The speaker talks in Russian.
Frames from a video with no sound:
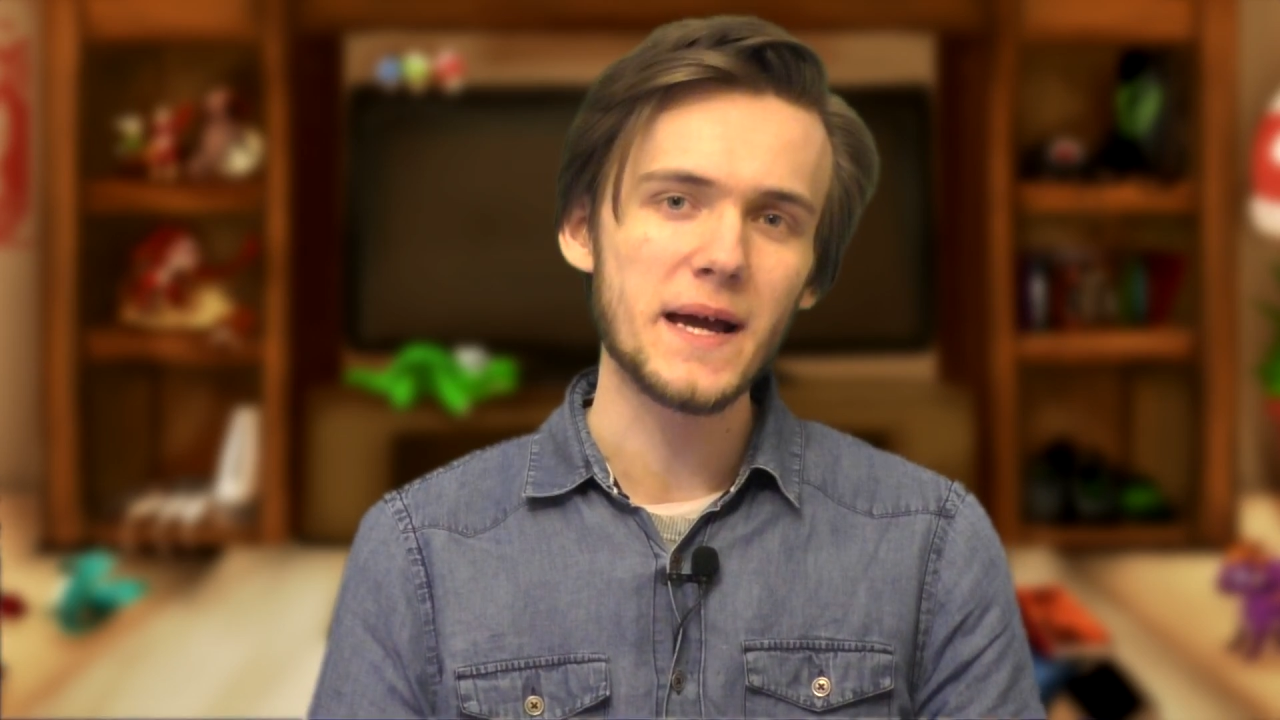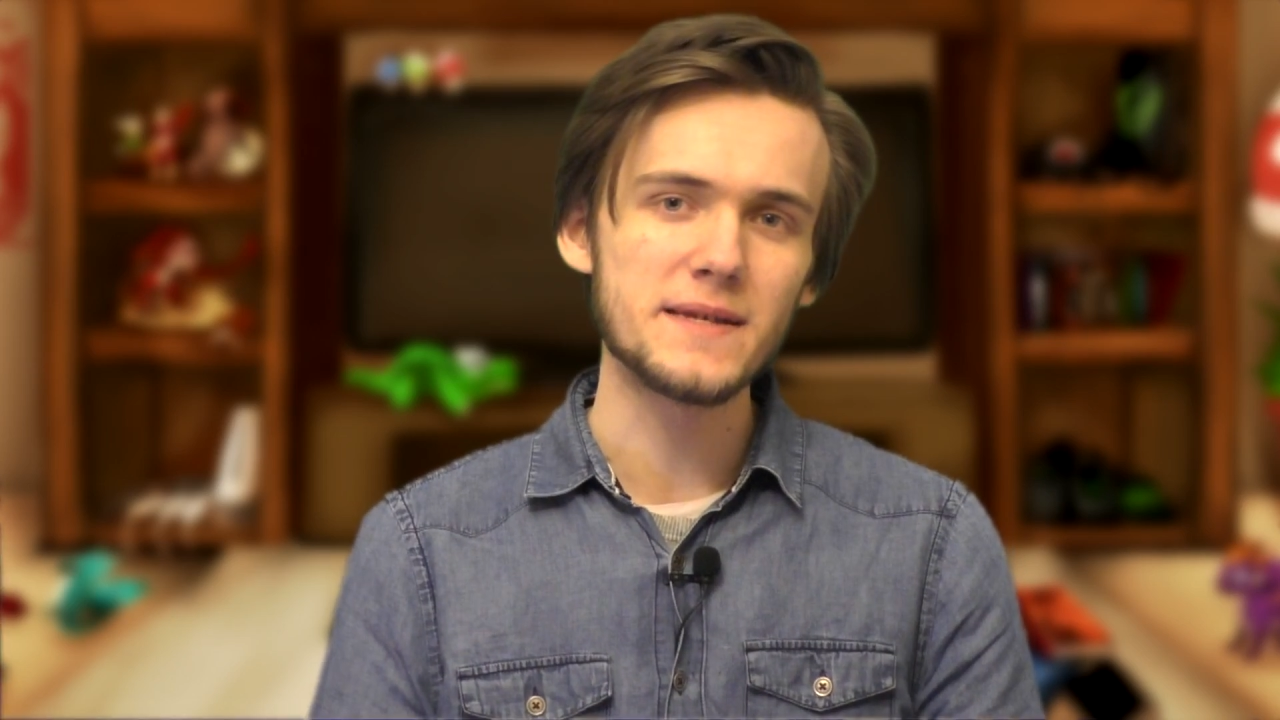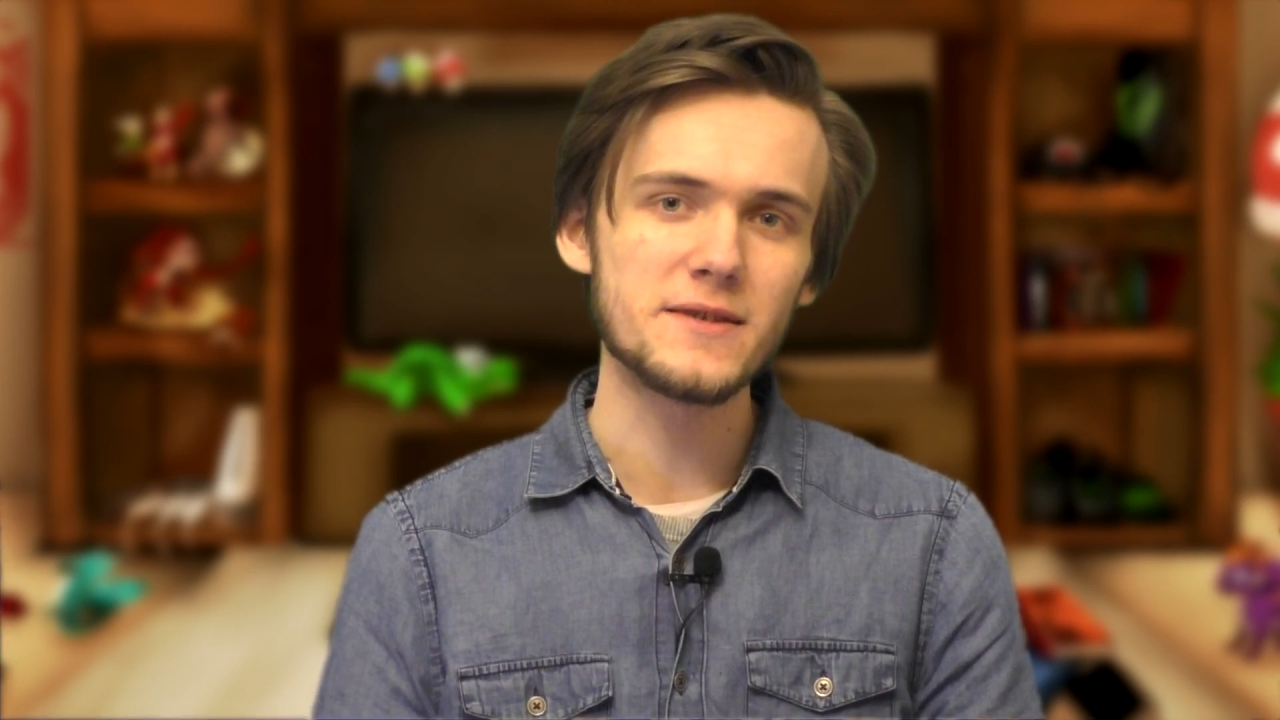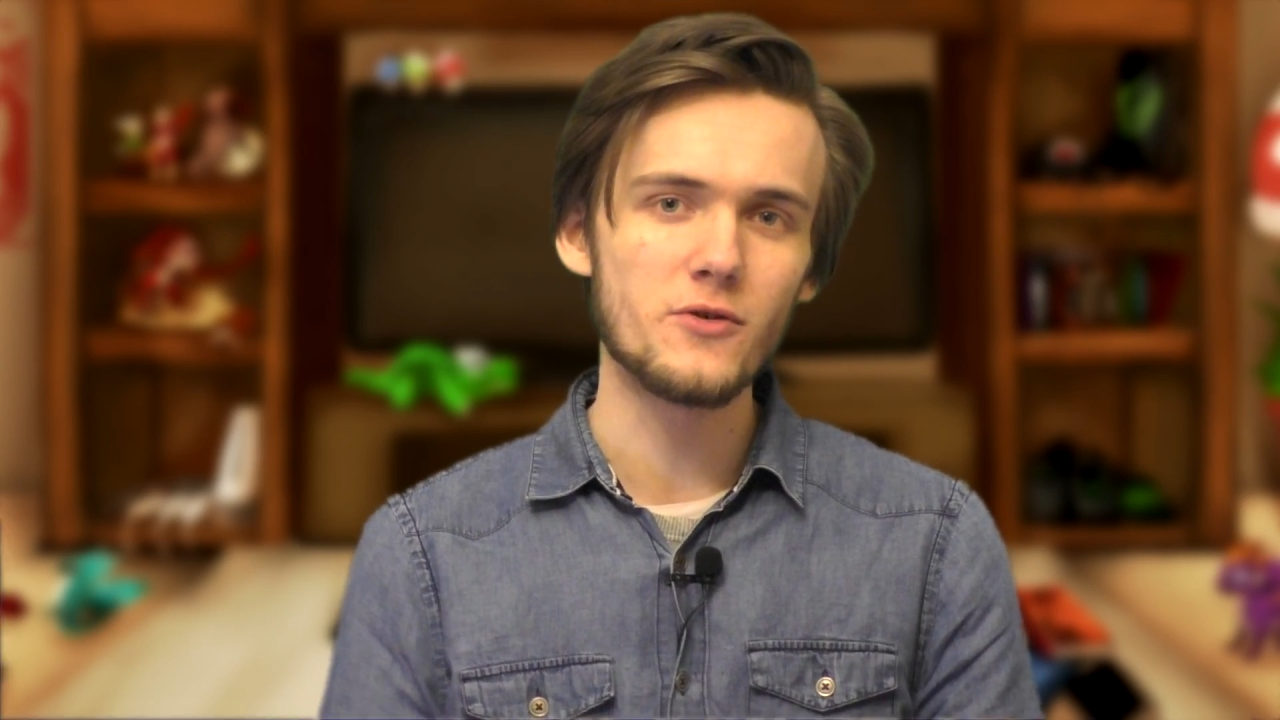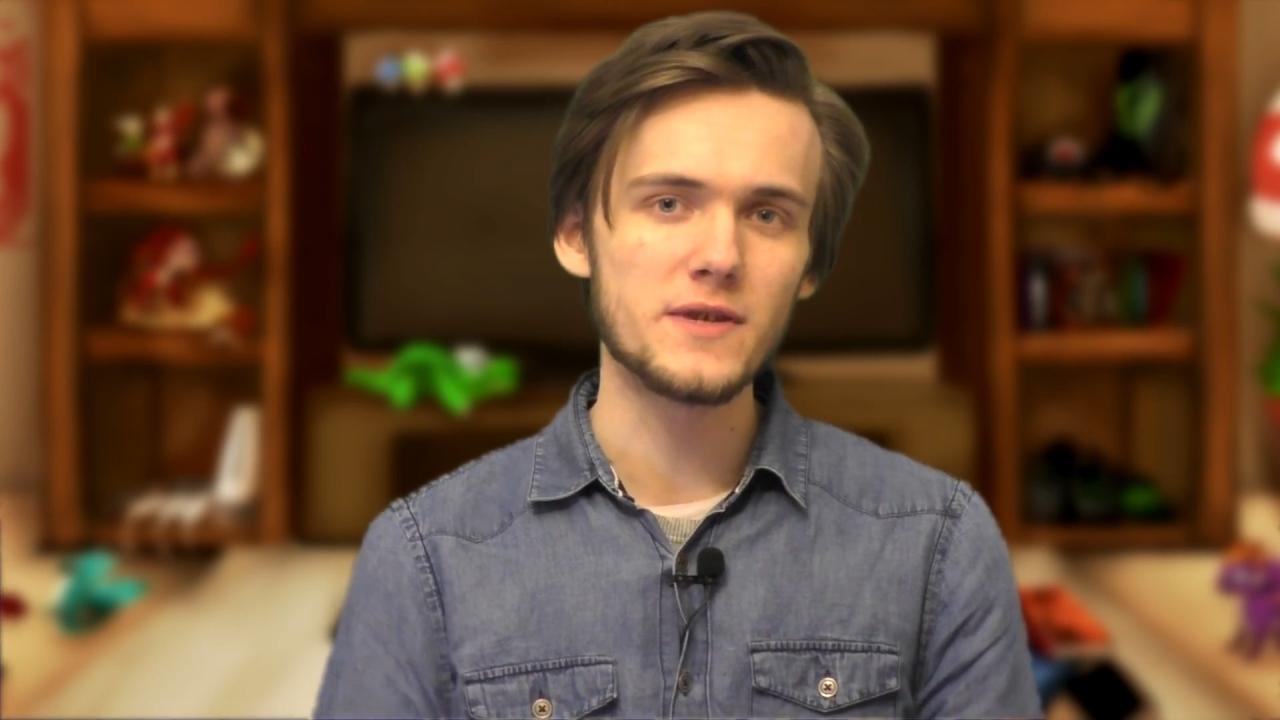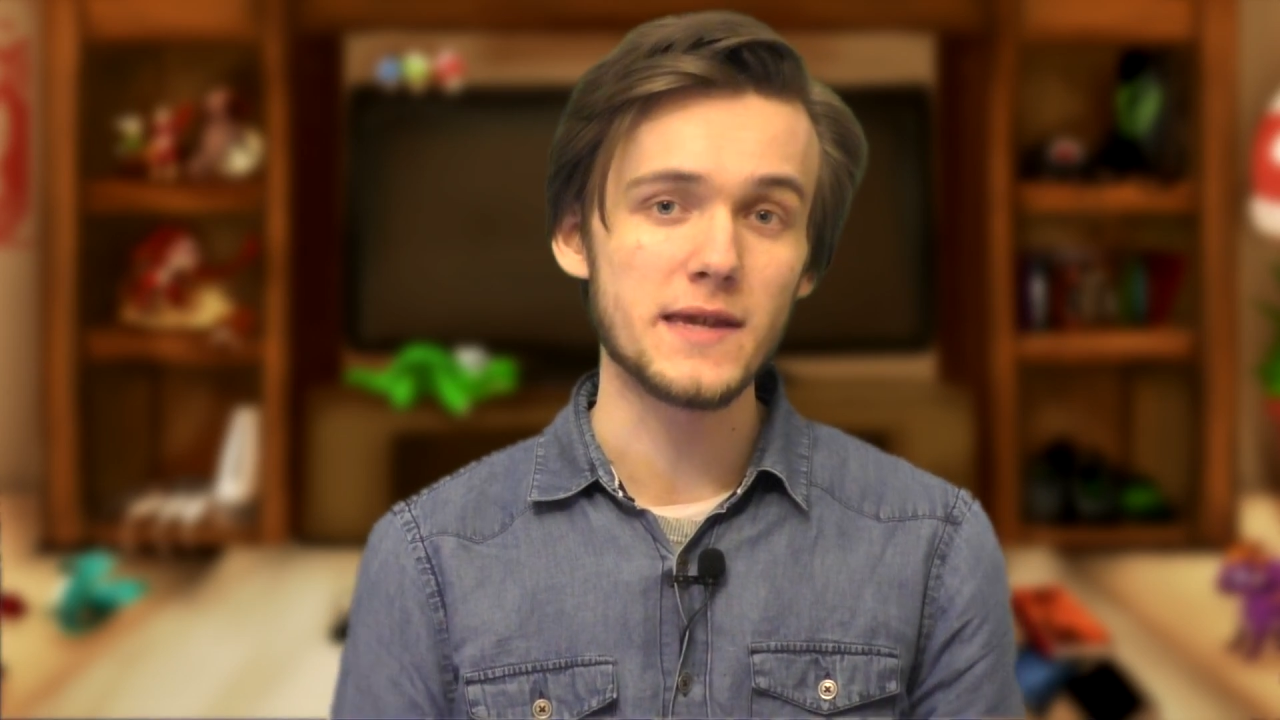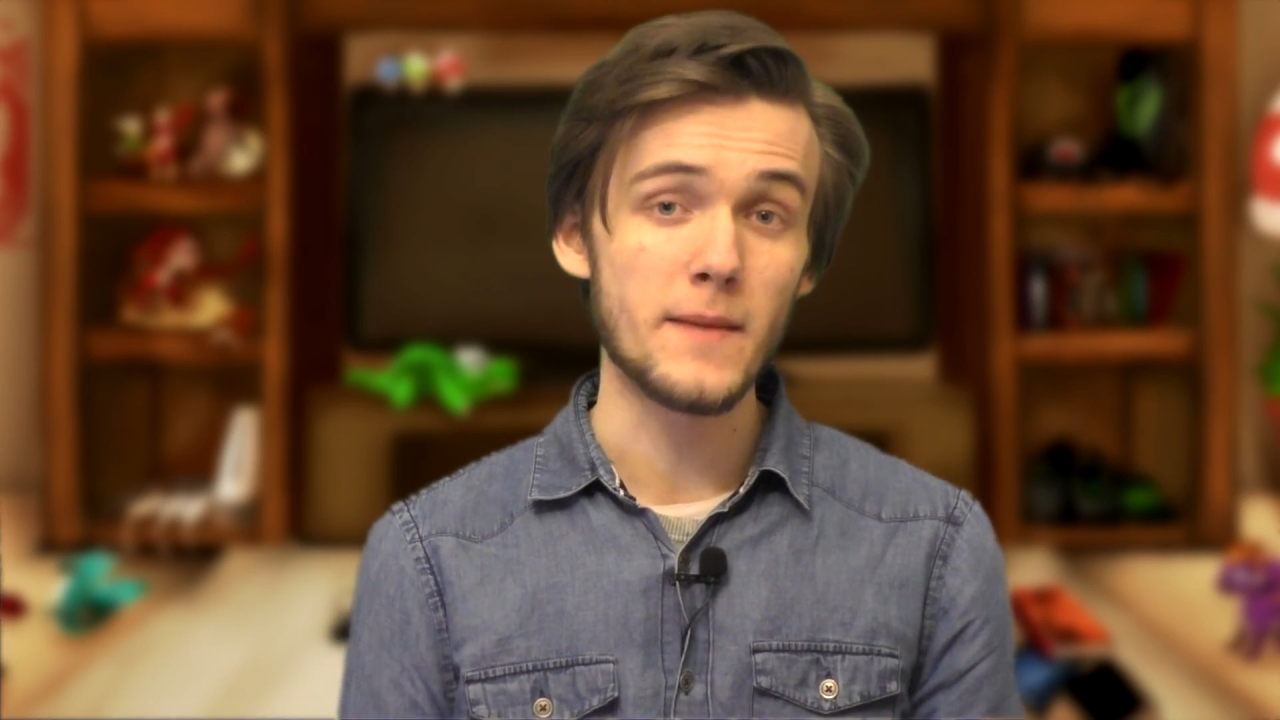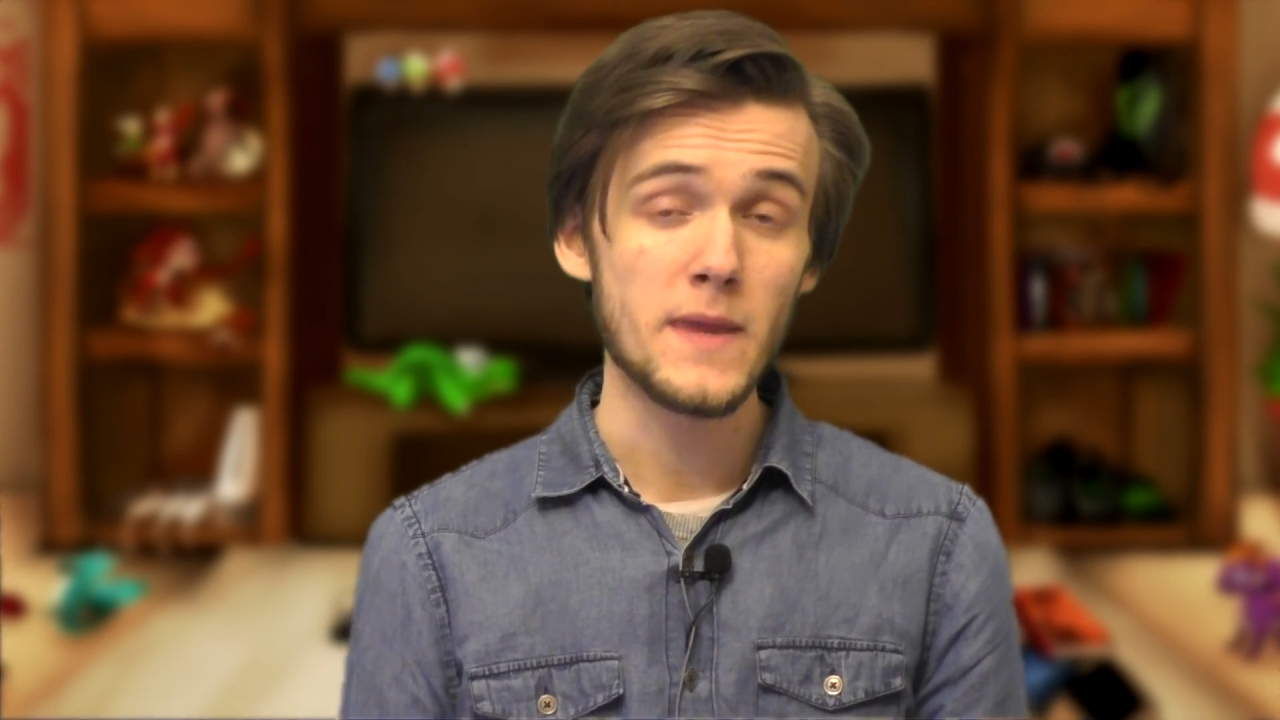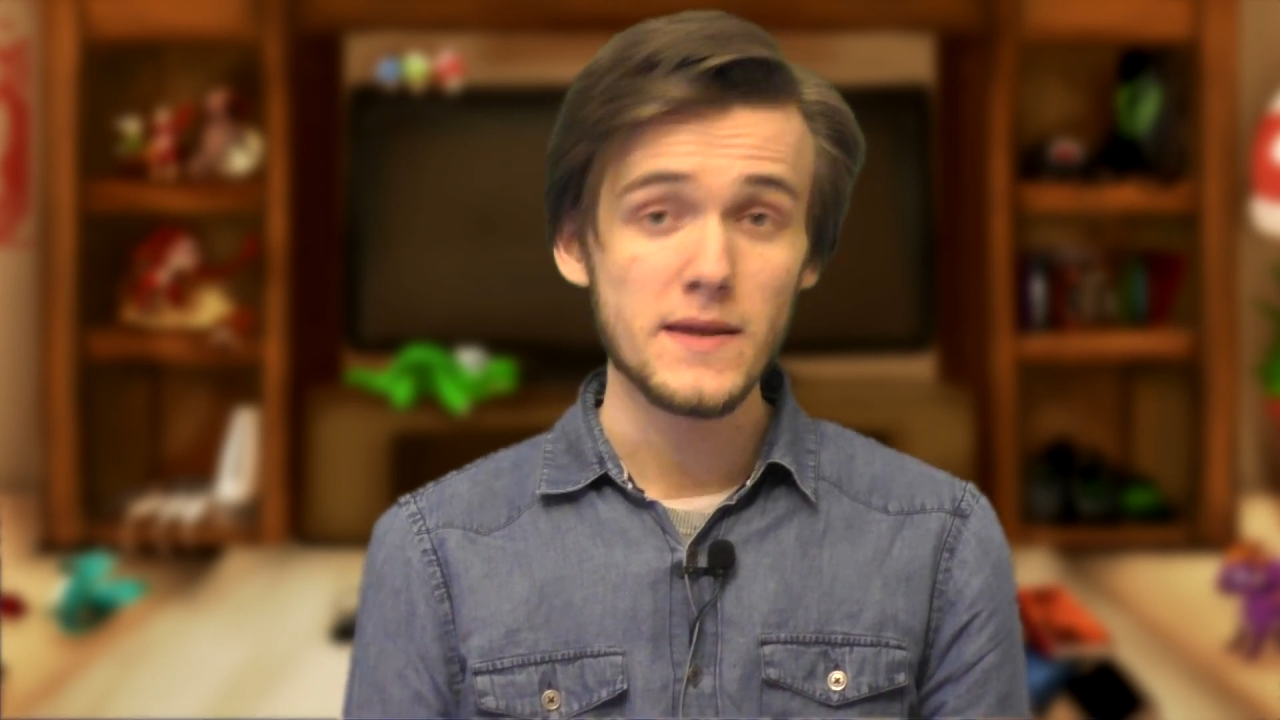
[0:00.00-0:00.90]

конструкция.